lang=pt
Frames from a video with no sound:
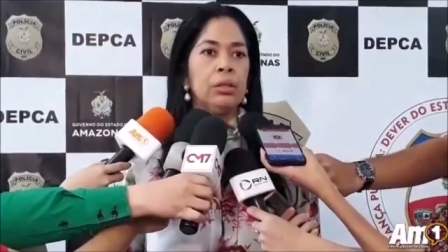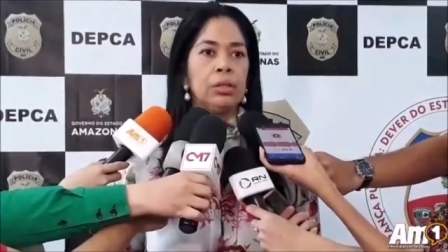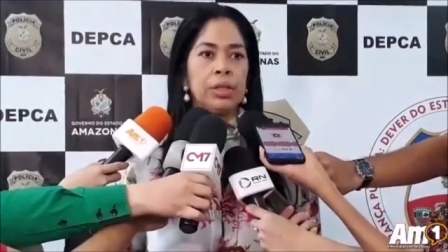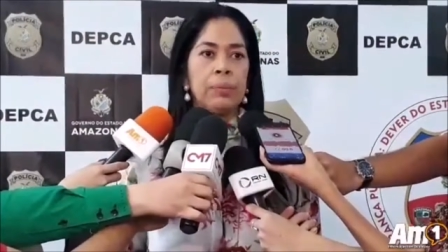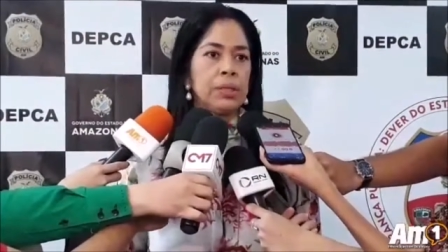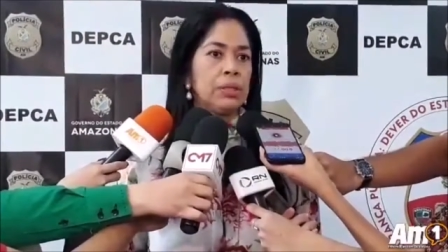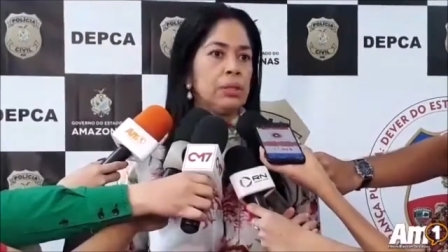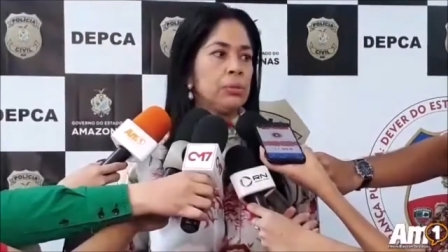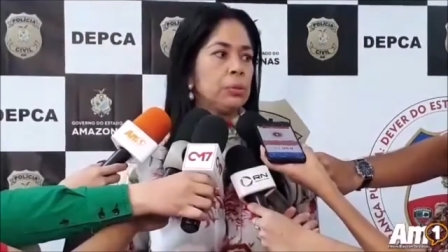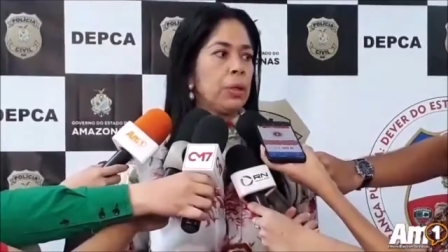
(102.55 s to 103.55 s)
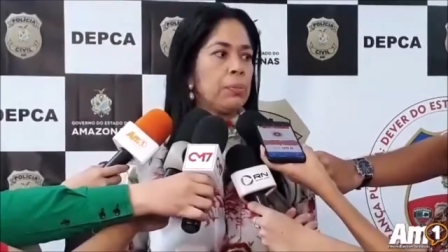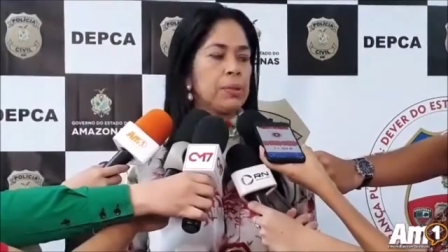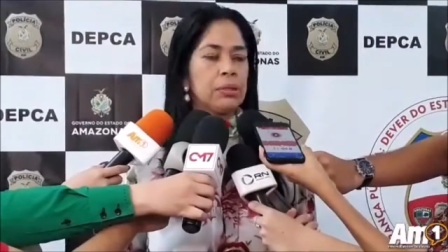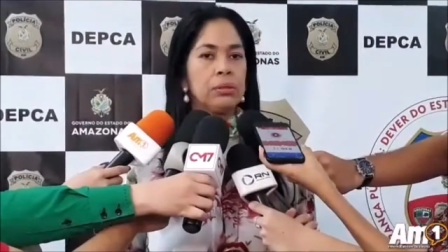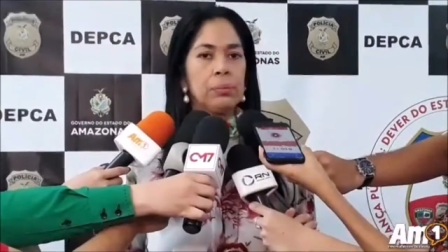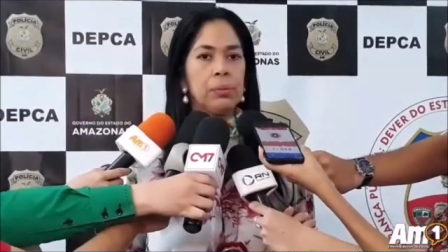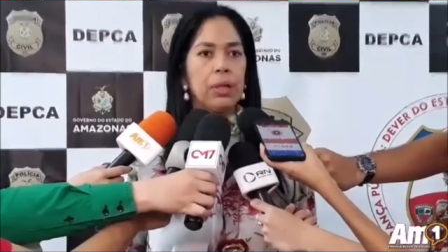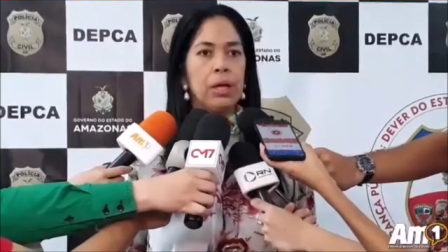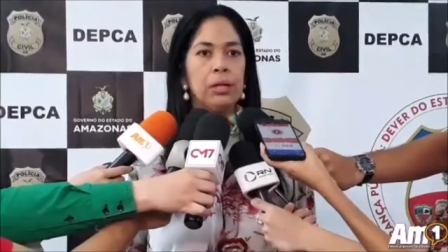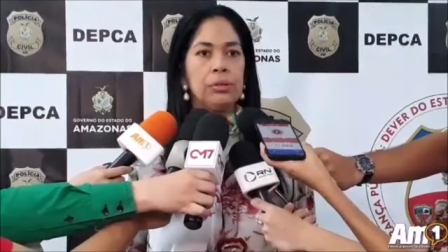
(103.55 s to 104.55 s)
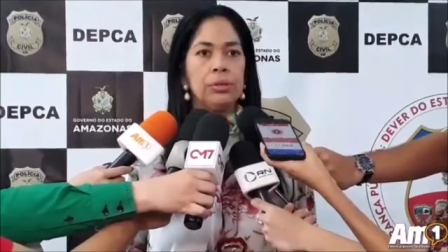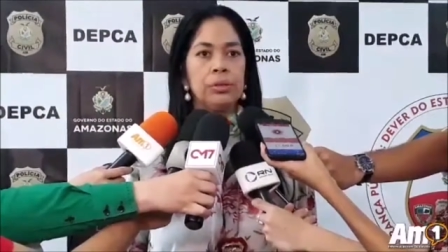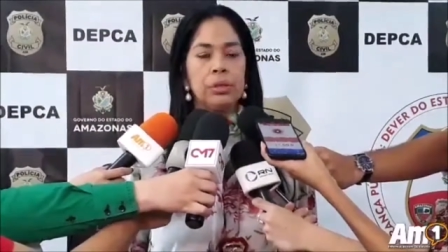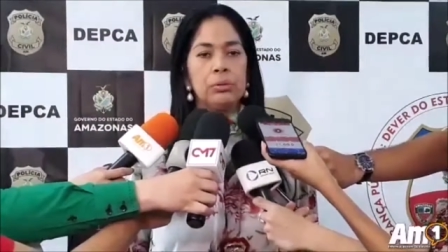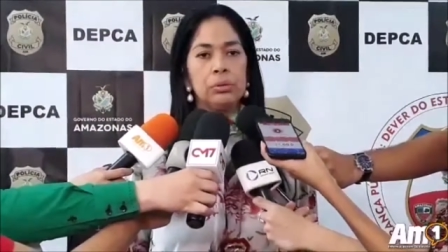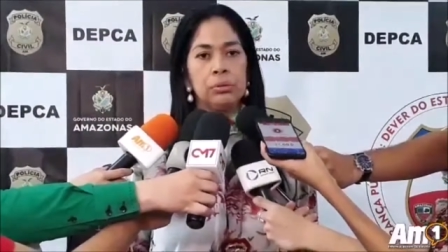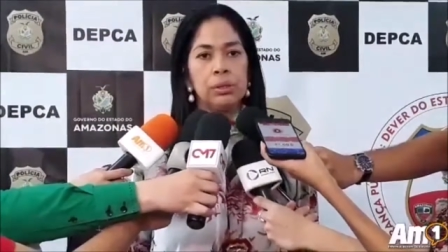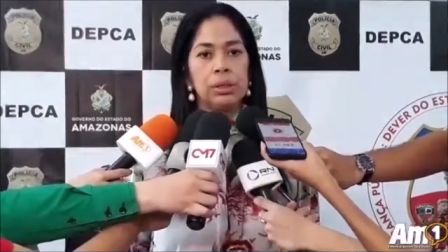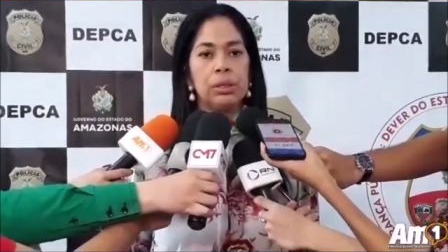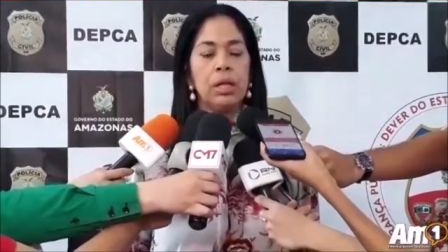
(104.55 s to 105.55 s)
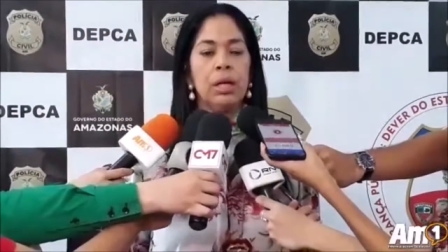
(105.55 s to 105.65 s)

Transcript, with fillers: nós representamos pela prisão temporária dos dois autores